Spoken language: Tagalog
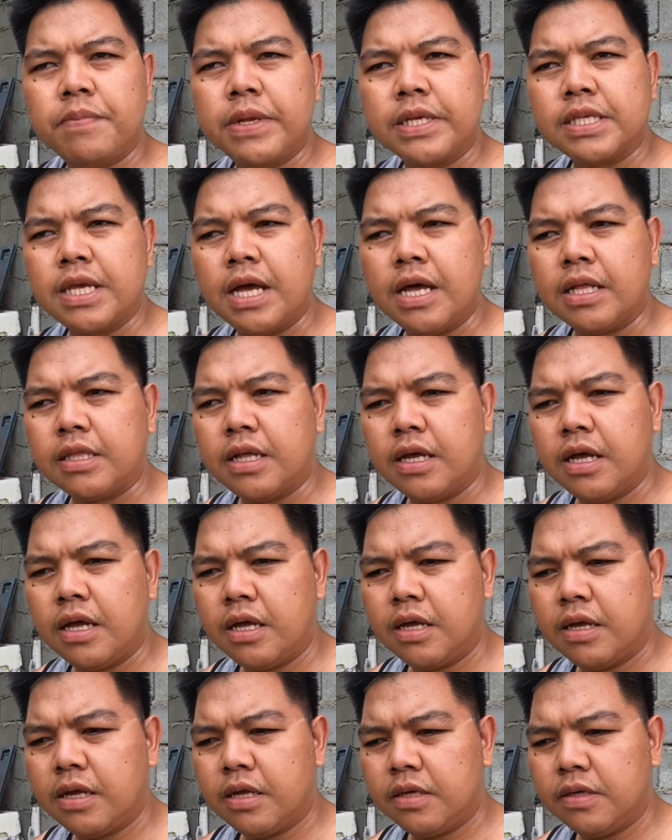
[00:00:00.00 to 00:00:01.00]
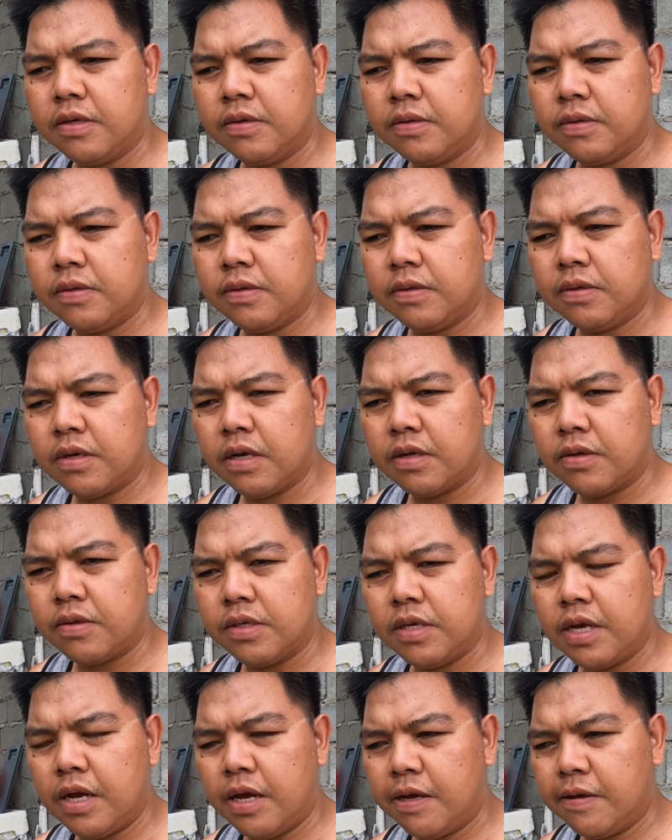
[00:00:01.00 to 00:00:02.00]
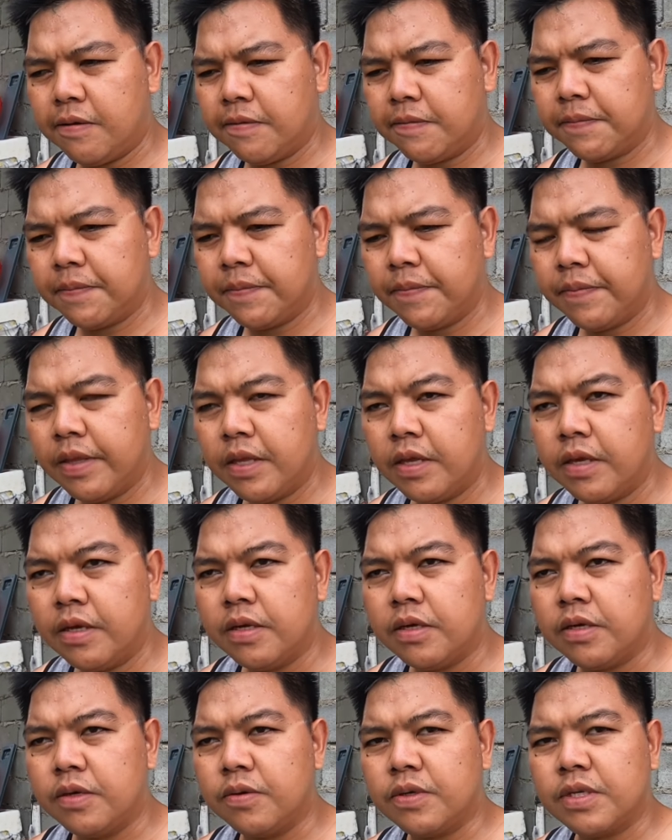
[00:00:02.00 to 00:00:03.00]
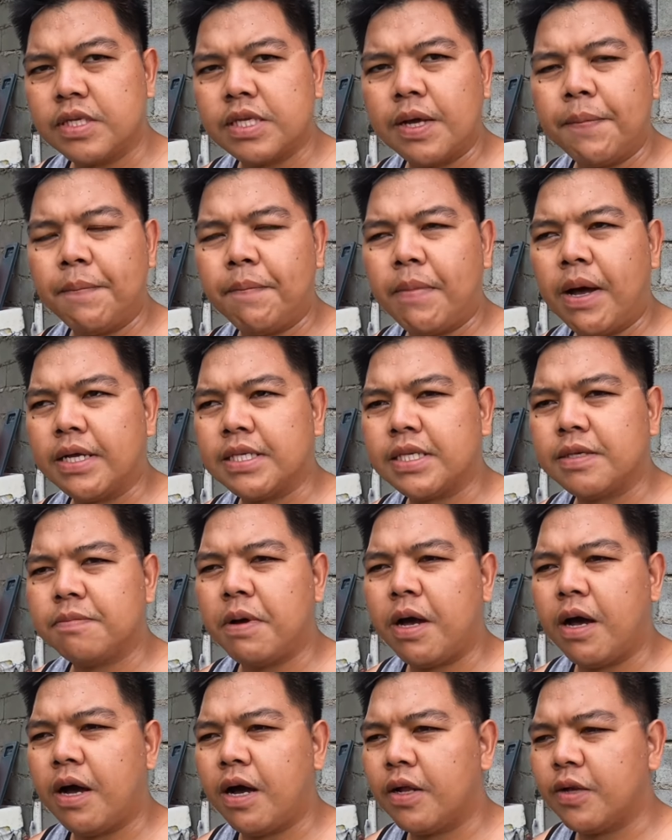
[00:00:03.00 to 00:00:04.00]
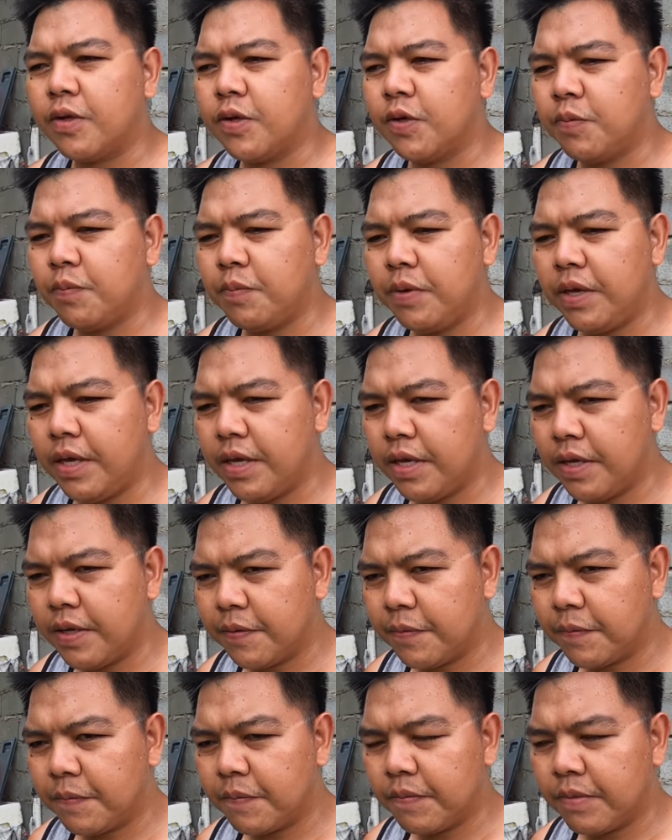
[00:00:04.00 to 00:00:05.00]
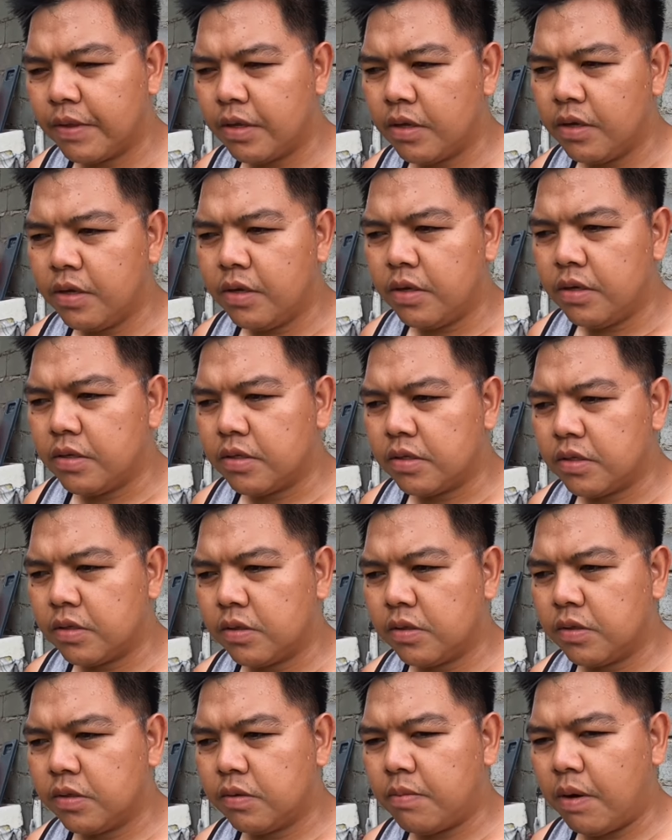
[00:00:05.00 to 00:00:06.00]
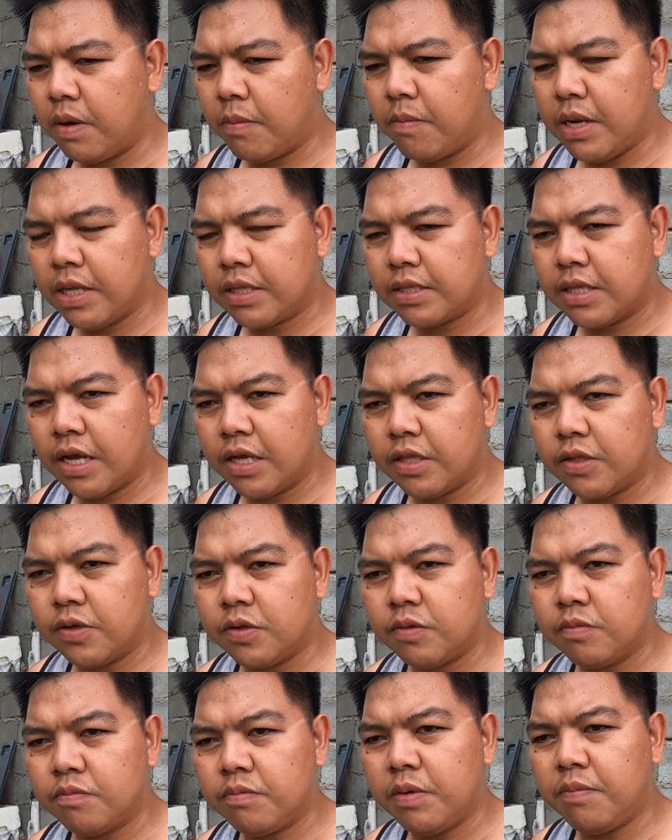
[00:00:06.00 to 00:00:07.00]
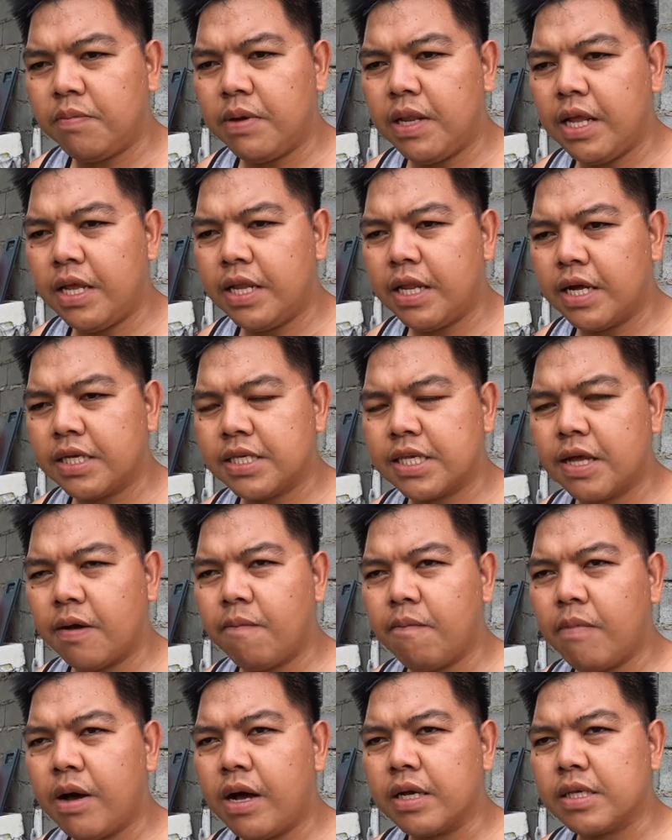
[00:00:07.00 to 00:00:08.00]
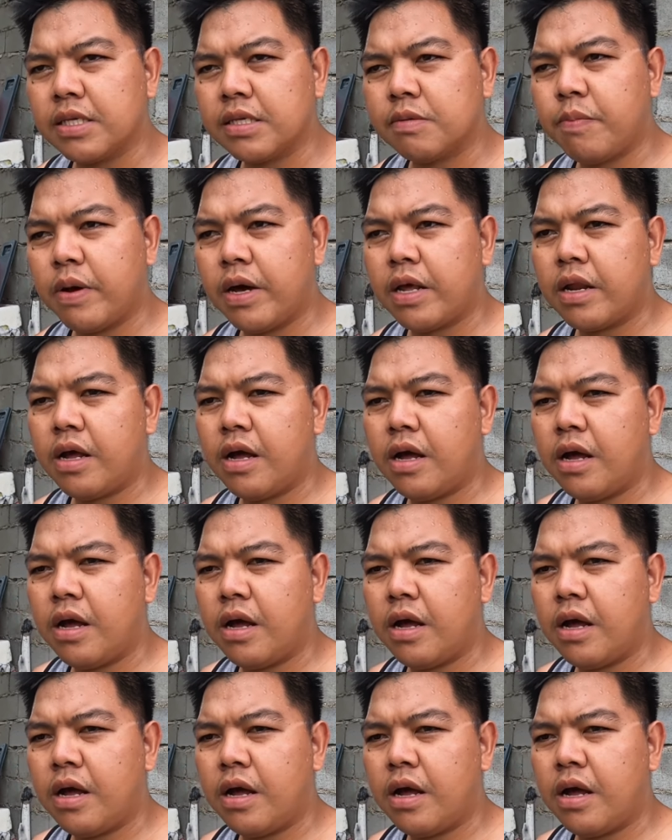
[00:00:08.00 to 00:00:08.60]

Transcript: plus ata yung ano niya yung isang box mga kanoipi So babalik tayo doon bibili ng isang box para